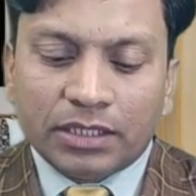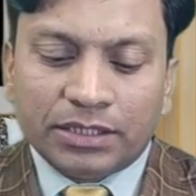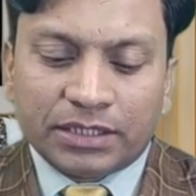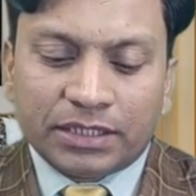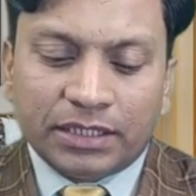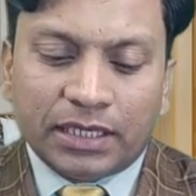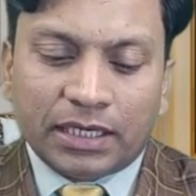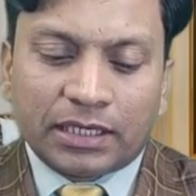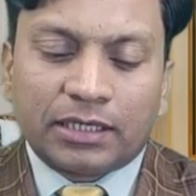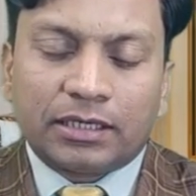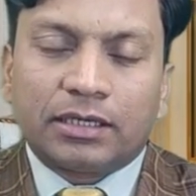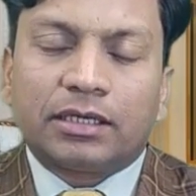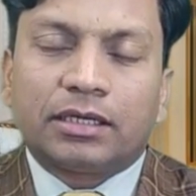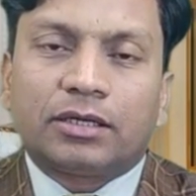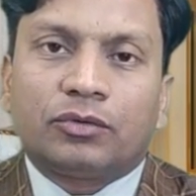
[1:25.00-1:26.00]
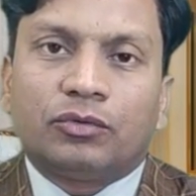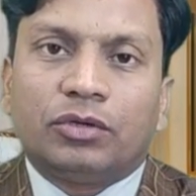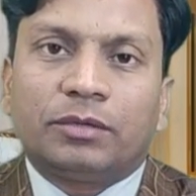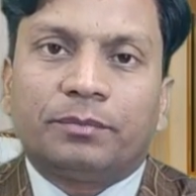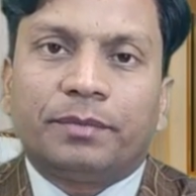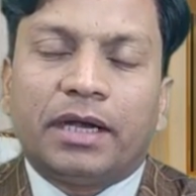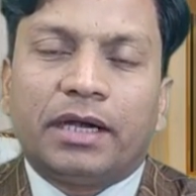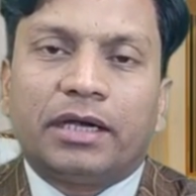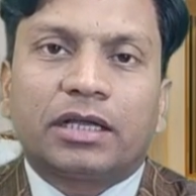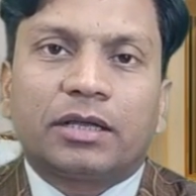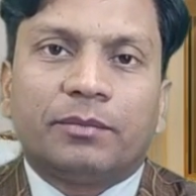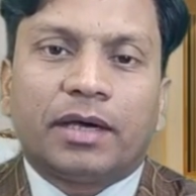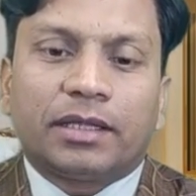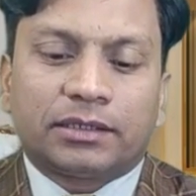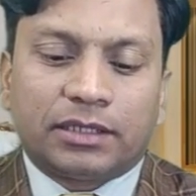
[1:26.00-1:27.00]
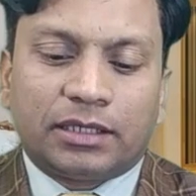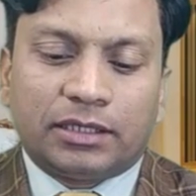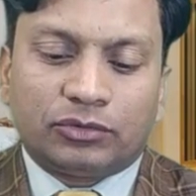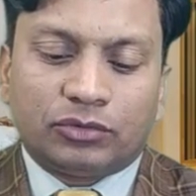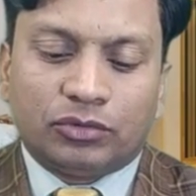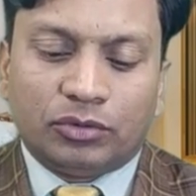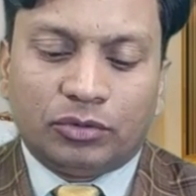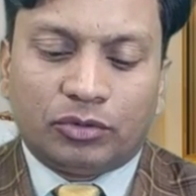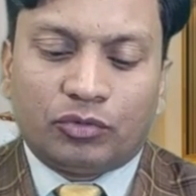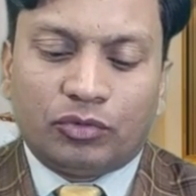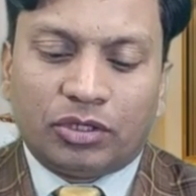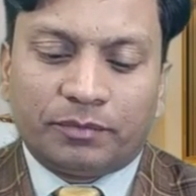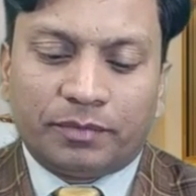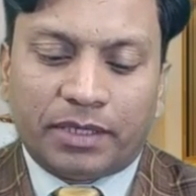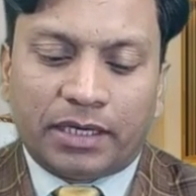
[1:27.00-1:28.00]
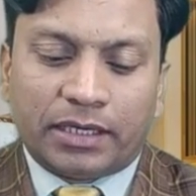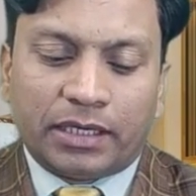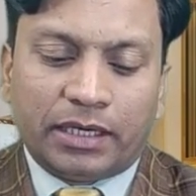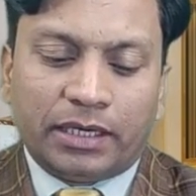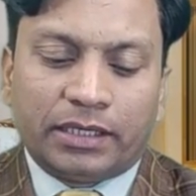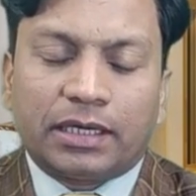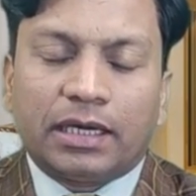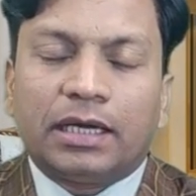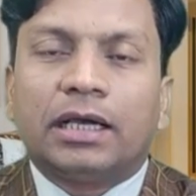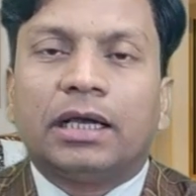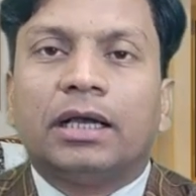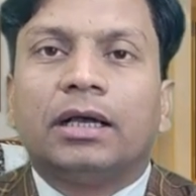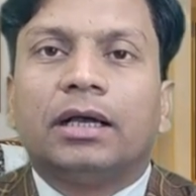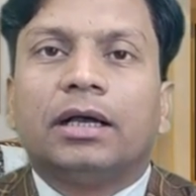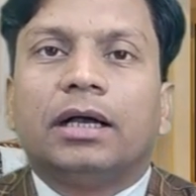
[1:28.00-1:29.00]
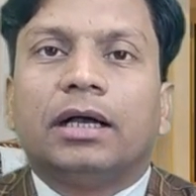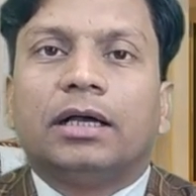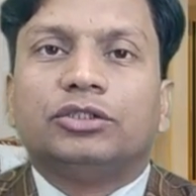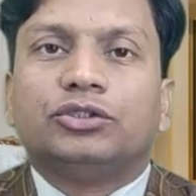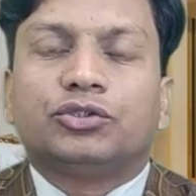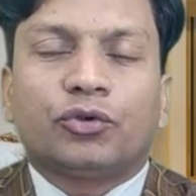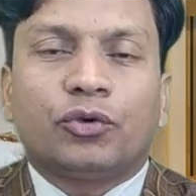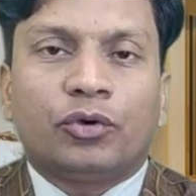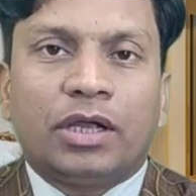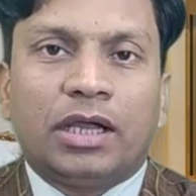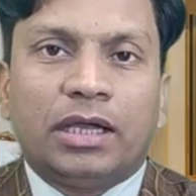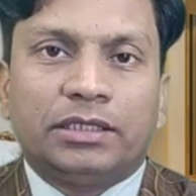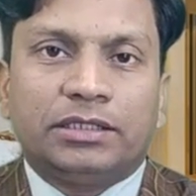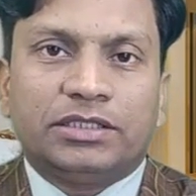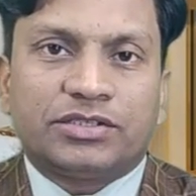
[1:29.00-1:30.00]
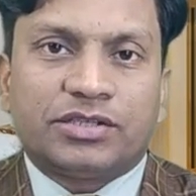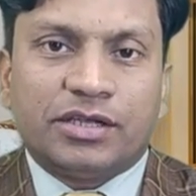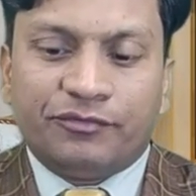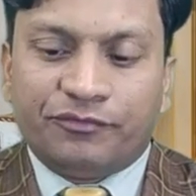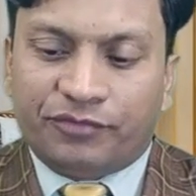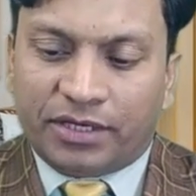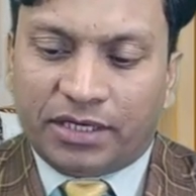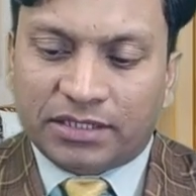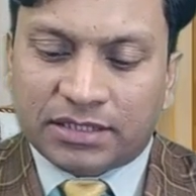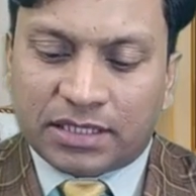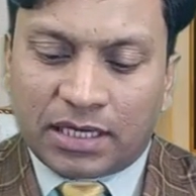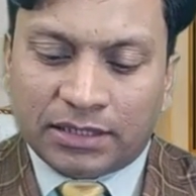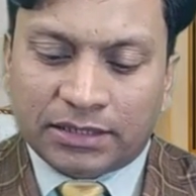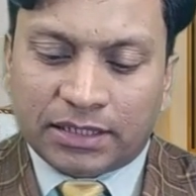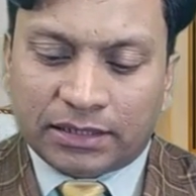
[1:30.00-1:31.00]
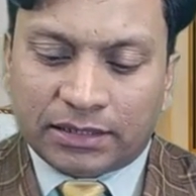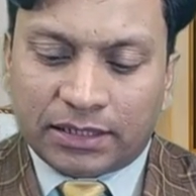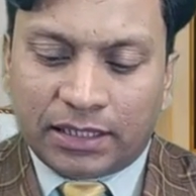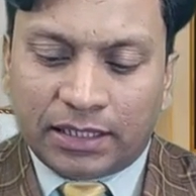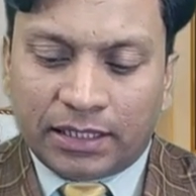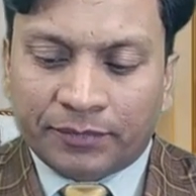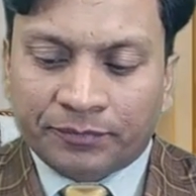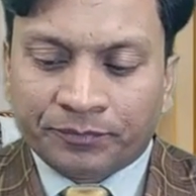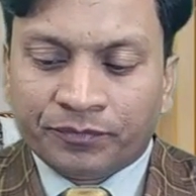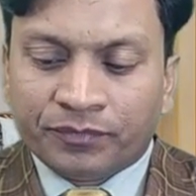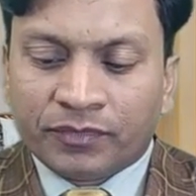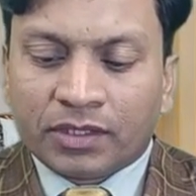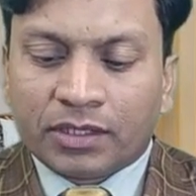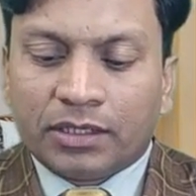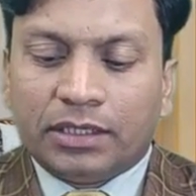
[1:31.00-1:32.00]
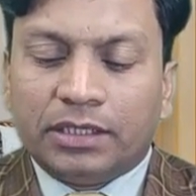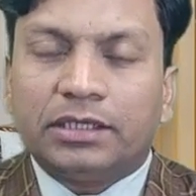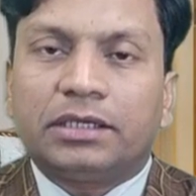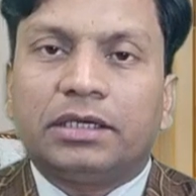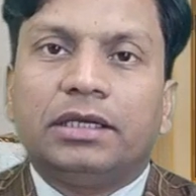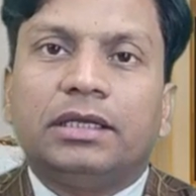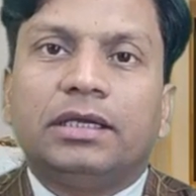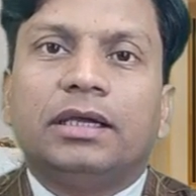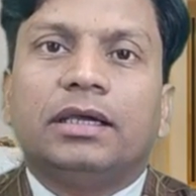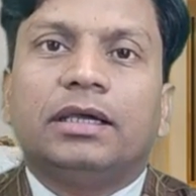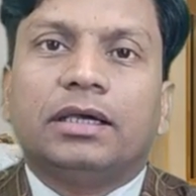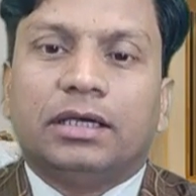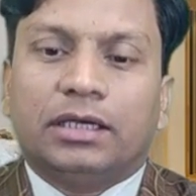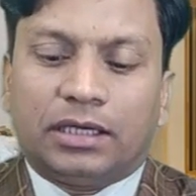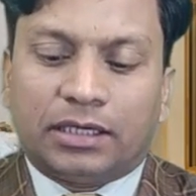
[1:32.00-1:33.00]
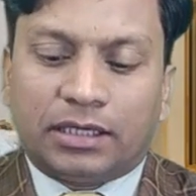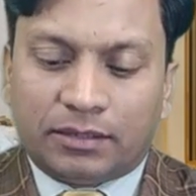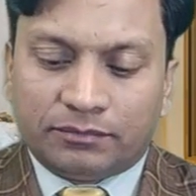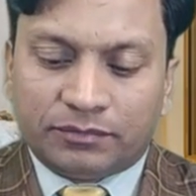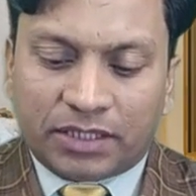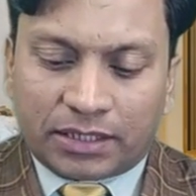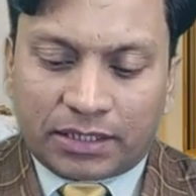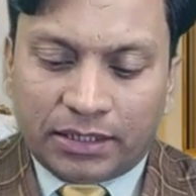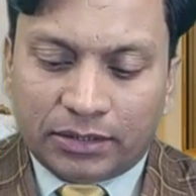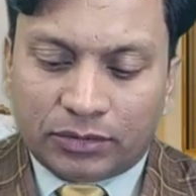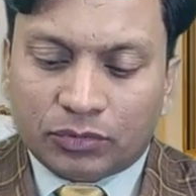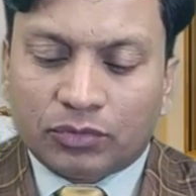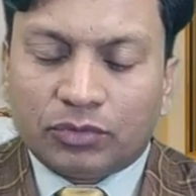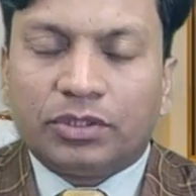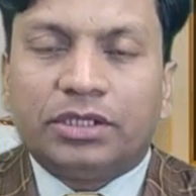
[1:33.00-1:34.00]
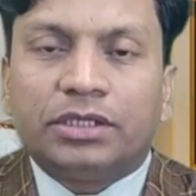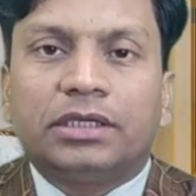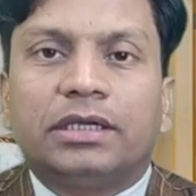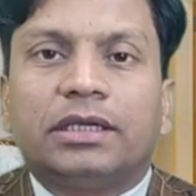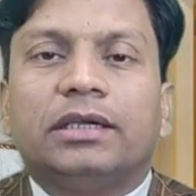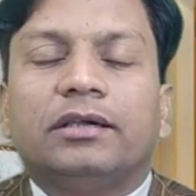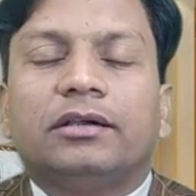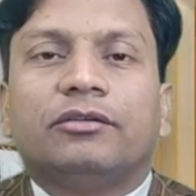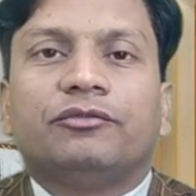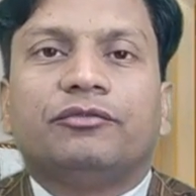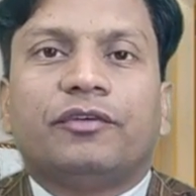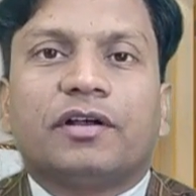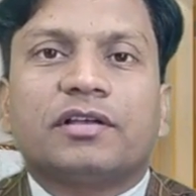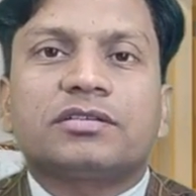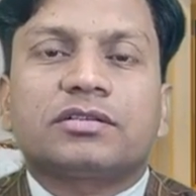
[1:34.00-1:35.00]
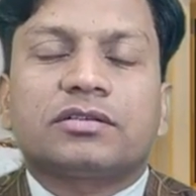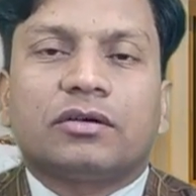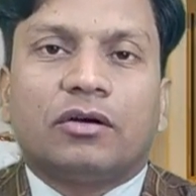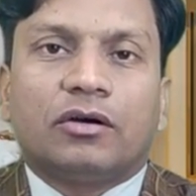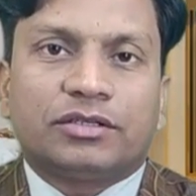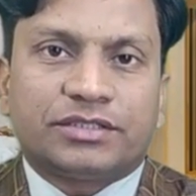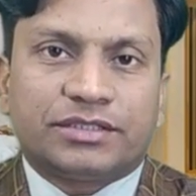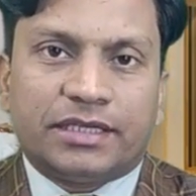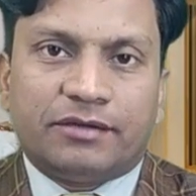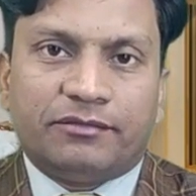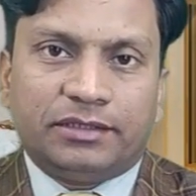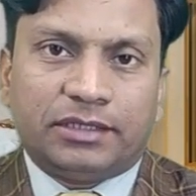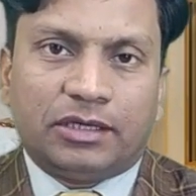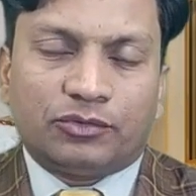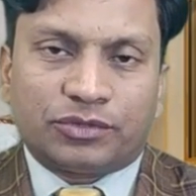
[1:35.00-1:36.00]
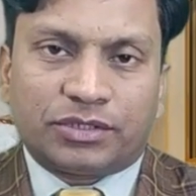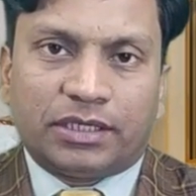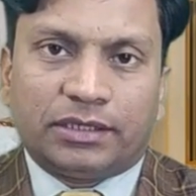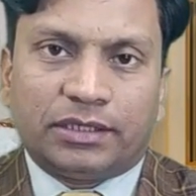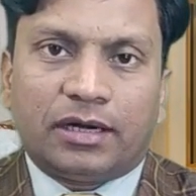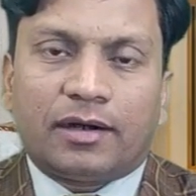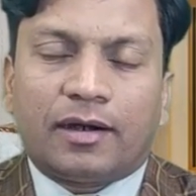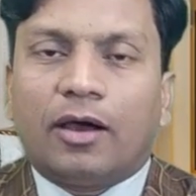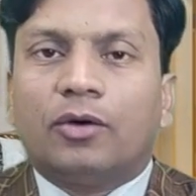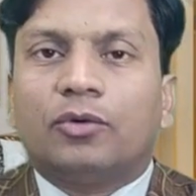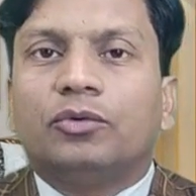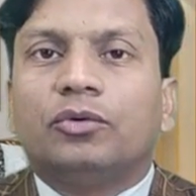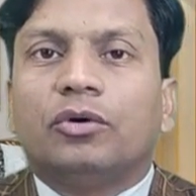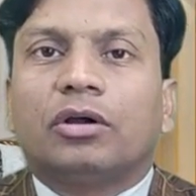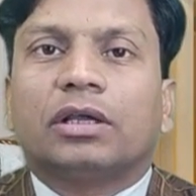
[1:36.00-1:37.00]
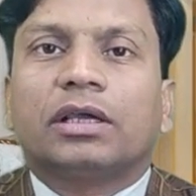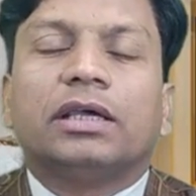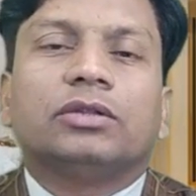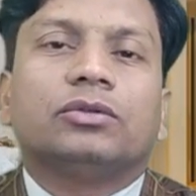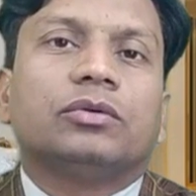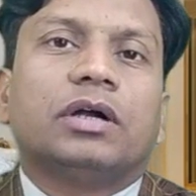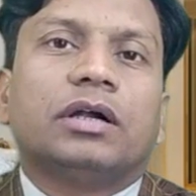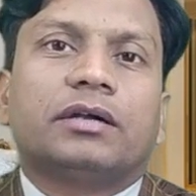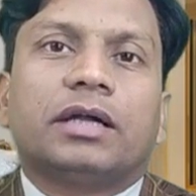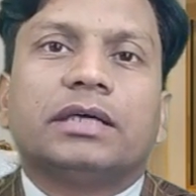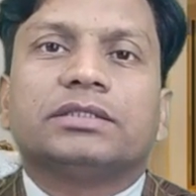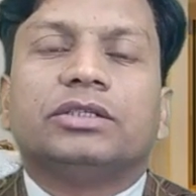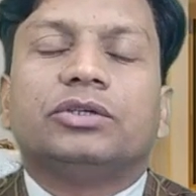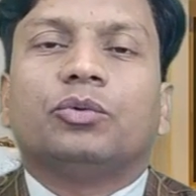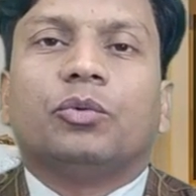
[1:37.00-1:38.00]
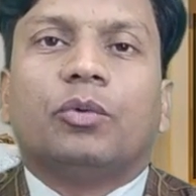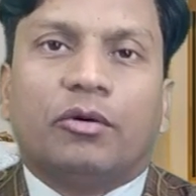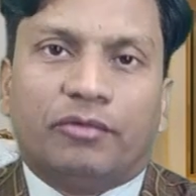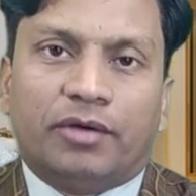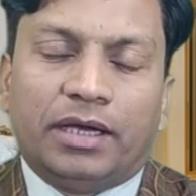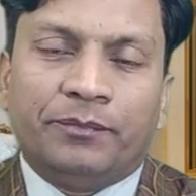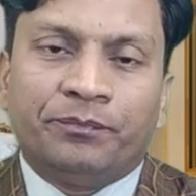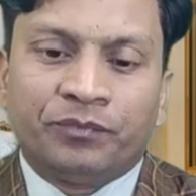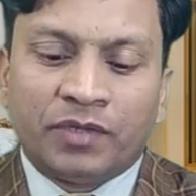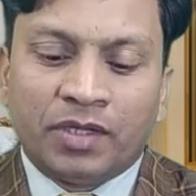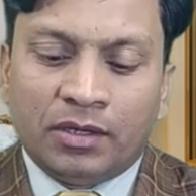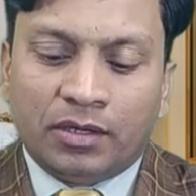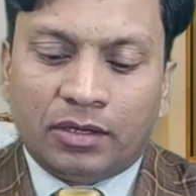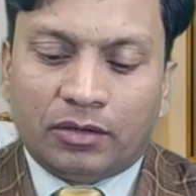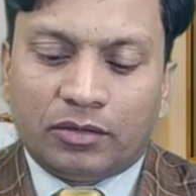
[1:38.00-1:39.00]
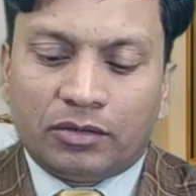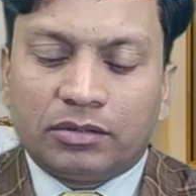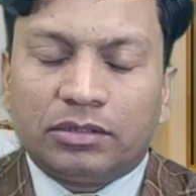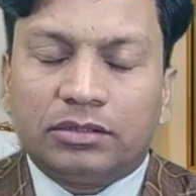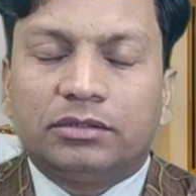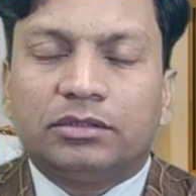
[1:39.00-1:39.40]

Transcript: इनके अगर रूलिंग प्लानट की बात करें तो रूलिंग प्लानट इनका अजहरा जिसे वीनस कहा जाता है इनके लिए अगर हम देखें तो इनके फर्स्ट और सेवन्थ हाउस के अंदर राहु और केतु का ट्रांजिट हुआ हुआ है और